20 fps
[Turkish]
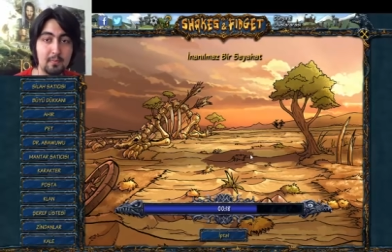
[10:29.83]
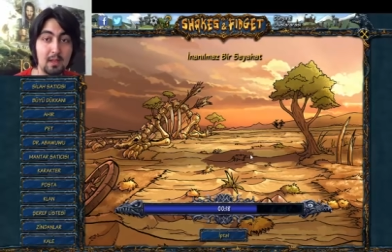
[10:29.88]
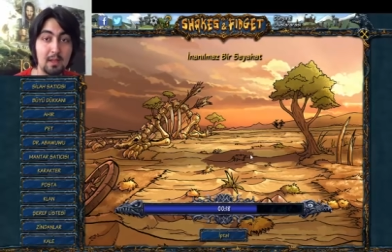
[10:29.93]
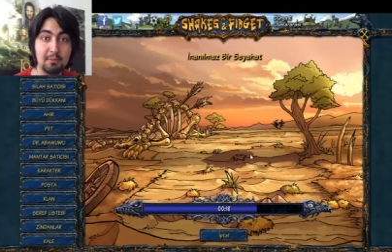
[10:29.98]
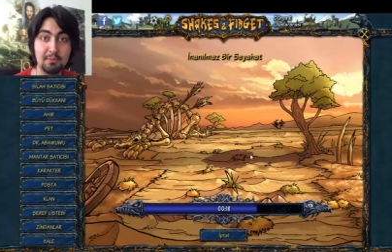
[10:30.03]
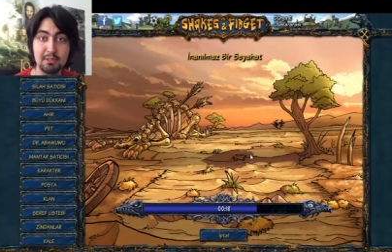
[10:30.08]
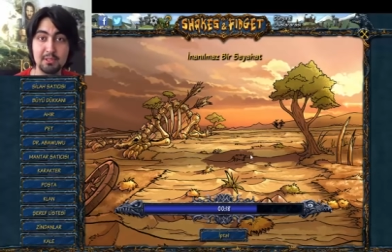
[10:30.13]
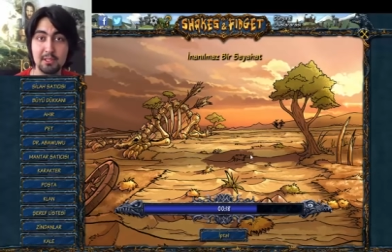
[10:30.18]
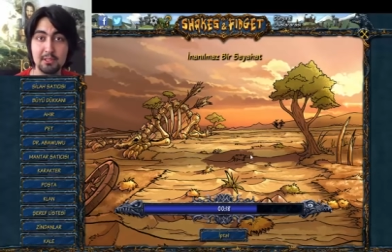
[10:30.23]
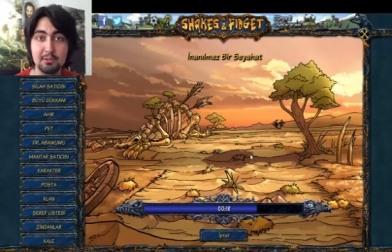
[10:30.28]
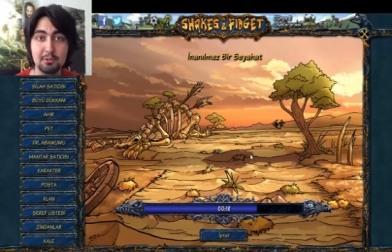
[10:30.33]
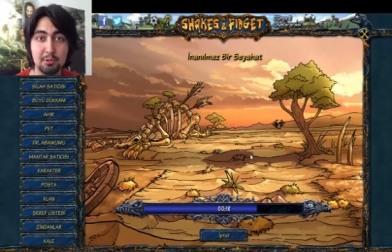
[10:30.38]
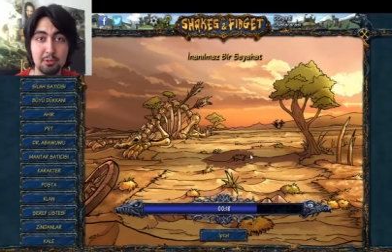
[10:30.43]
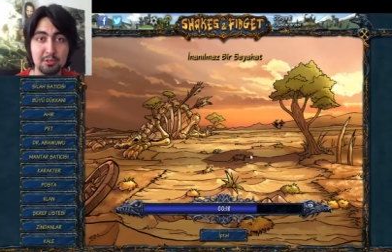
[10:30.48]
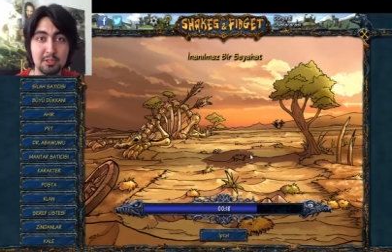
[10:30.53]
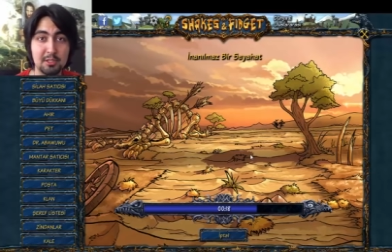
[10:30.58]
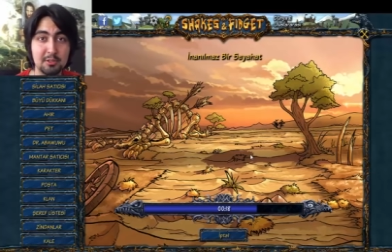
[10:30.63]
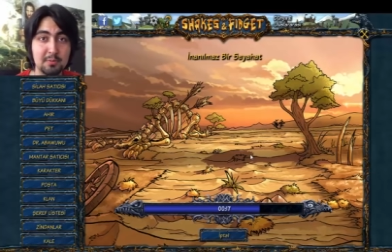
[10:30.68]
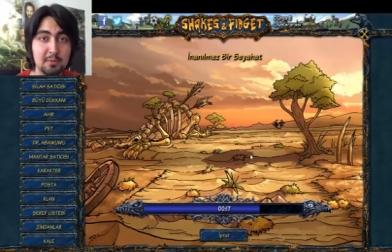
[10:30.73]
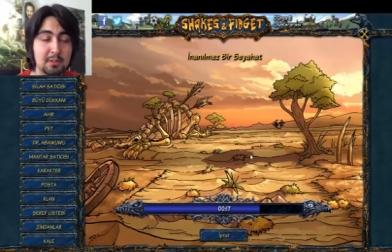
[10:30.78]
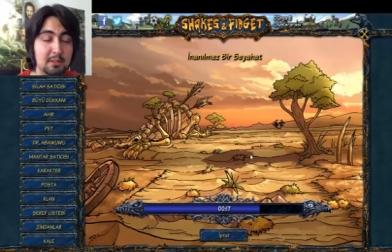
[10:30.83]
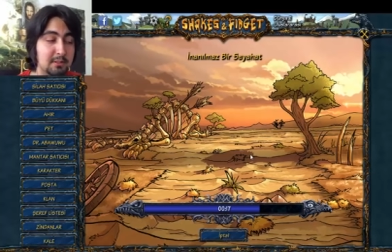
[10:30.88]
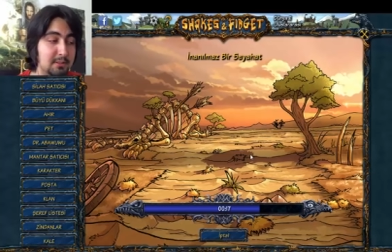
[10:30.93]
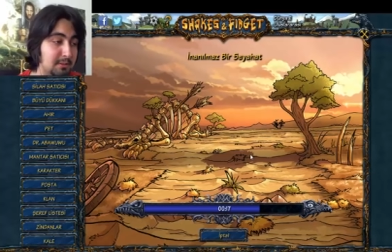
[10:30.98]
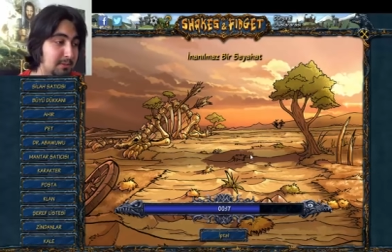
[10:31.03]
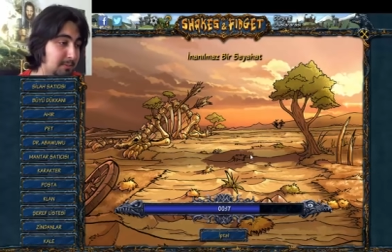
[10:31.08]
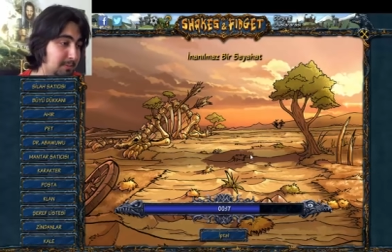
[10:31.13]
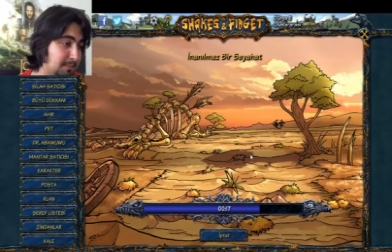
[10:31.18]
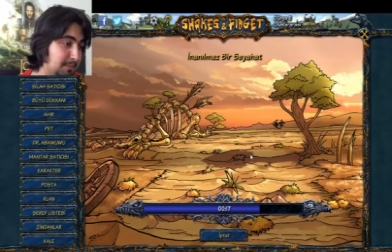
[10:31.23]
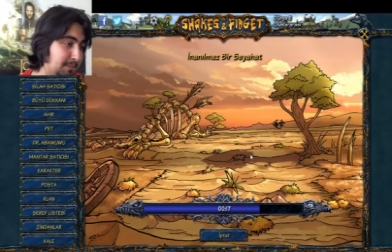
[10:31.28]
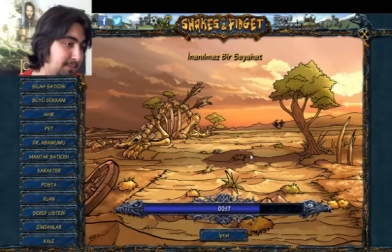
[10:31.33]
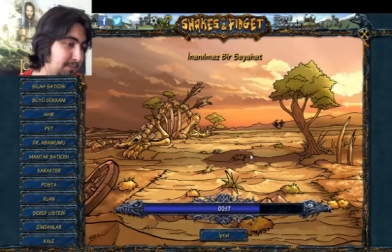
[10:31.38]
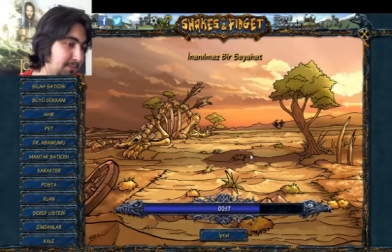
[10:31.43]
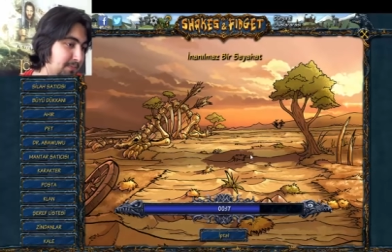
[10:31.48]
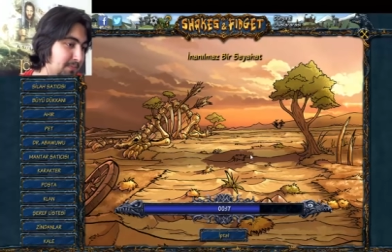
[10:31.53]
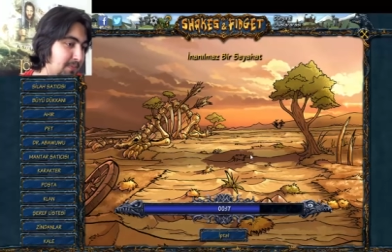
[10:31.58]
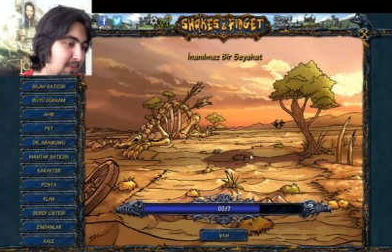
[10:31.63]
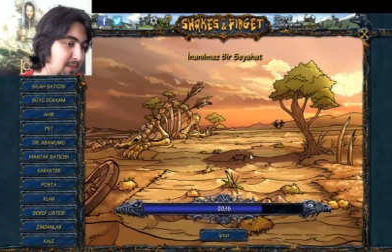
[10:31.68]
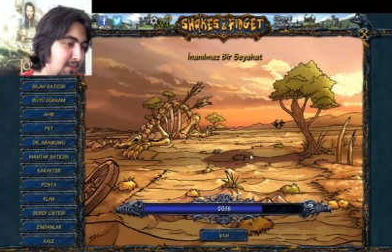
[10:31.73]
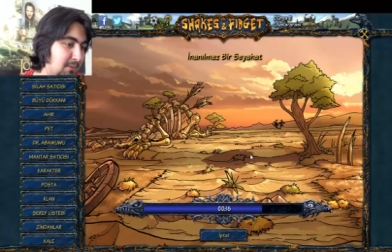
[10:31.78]
O yüzden çok saçma.
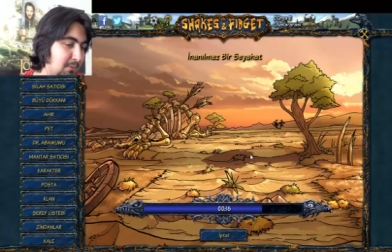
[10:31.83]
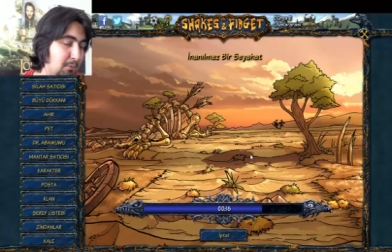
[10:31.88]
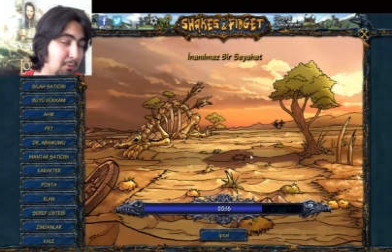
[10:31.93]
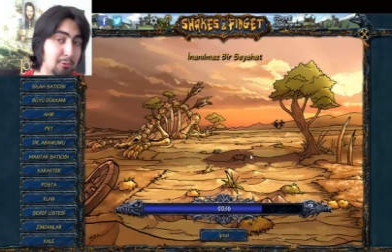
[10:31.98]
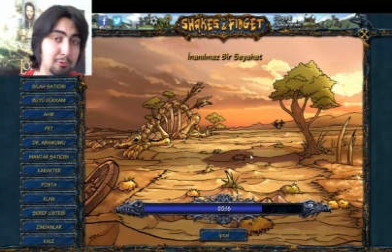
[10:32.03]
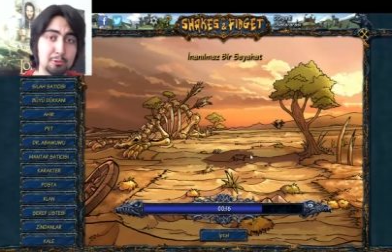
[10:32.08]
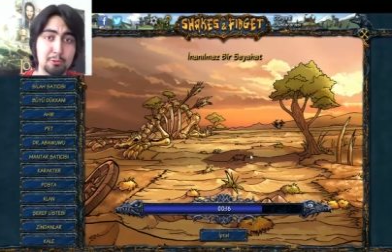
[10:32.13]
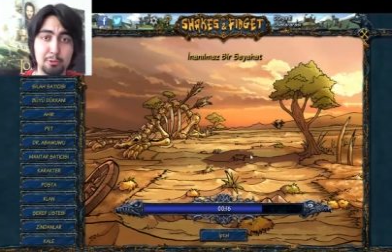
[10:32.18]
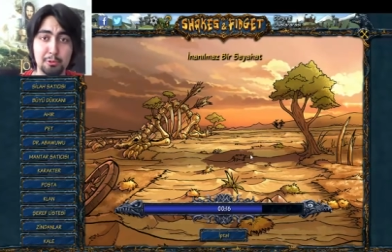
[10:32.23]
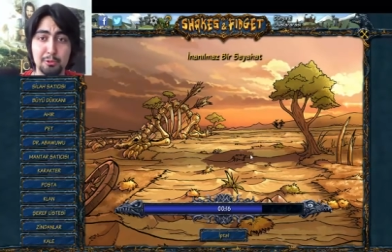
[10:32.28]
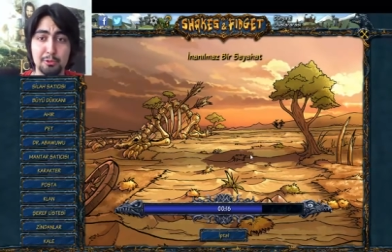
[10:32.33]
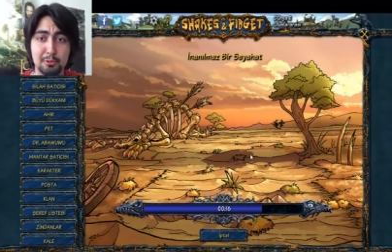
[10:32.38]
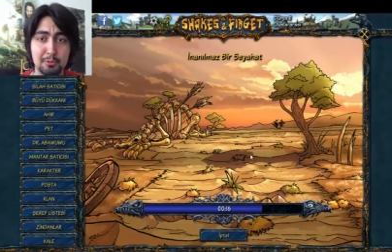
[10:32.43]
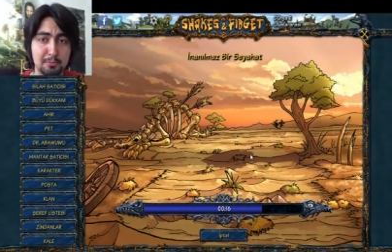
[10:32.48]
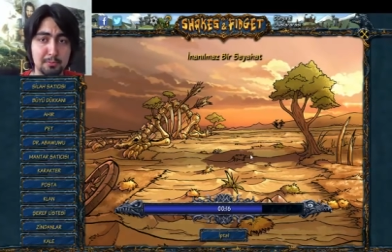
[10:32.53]
Olurdu.